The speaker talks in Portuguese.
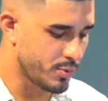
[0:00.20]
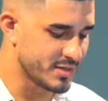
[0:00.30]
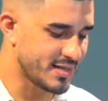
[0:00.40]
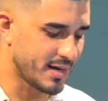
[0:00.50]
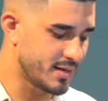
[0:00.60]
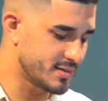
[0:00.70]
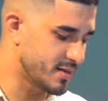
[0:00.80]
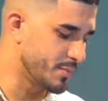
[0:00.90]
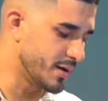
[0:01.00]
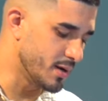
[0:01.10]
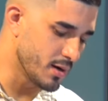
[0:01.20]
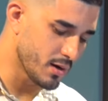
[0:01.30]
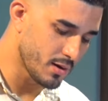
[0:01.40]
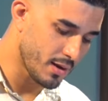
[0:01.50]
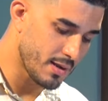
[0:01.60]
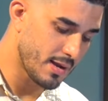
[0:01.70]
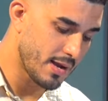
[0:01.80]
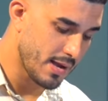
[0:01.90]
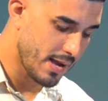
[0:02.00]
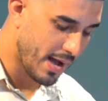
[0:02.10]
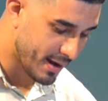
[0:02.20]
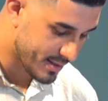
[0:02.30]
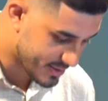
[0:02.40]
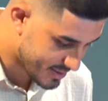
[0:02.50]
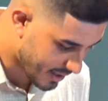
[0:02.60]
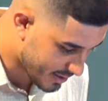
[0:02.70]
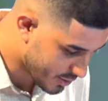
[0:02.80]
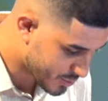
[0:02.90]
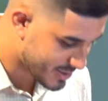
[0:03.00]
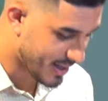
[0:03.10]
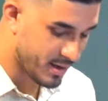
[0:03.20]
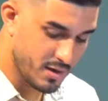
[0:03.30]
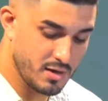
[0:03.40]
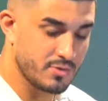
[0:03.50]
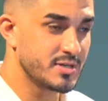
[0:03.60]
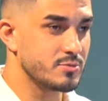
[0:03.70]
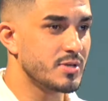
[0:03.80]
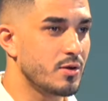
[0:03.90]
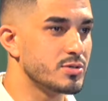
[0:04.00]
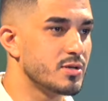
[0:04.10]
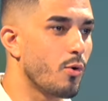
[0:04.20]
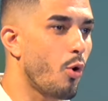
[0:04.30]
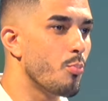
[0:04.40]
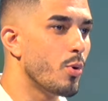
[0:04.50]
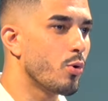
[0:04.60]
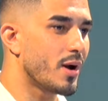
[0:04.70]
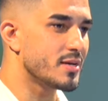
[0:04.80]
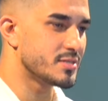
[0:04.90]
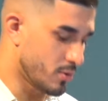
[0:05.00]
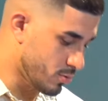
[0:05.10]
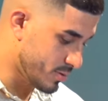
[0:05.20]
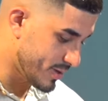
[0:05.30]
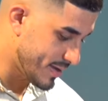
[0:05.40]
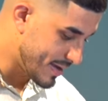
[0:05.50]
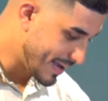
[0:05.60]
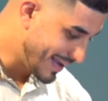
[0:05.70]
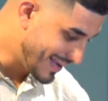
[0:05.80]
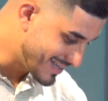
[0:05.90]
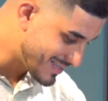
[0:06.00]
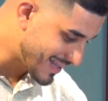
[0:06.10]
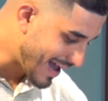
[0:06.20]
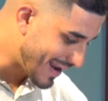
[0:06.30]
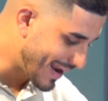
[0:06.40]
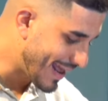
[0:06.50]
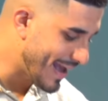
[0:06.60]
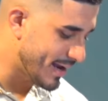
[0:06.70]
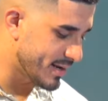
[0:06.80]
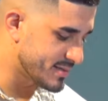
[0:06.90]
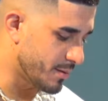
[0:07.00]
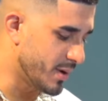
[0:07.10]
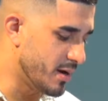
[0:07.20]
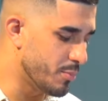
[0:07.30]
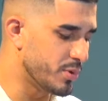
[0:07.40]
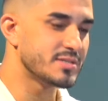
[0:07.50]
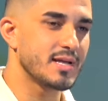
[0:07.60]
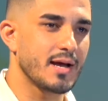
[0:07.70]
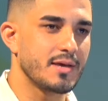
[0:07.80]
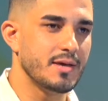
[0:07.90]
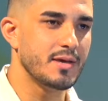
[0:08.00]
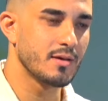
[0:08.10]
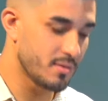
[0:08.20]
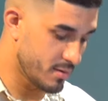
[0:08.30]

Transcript: por estar aqui nesta manhã, agradecer a Deus por estar aqui. Vocês não têm noção como meu coração está alegre nesta manhã por estar aqui.